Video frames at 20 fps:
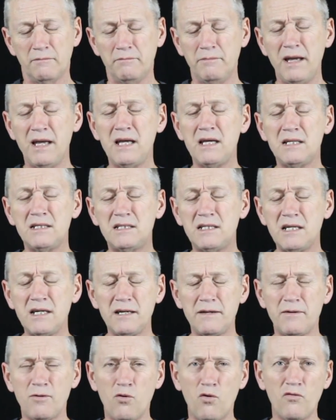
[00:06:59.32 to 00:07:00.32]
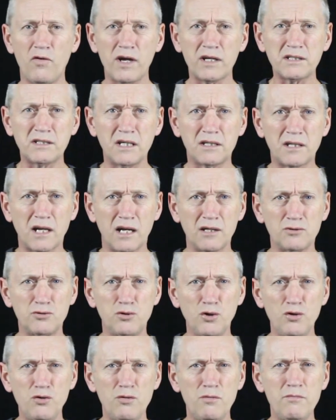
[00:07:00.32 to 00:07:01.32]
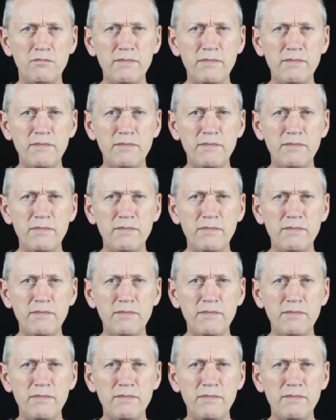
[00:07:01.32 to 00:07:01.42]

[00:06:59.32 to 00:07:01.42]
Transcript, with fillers: Mais il dit au verset 32,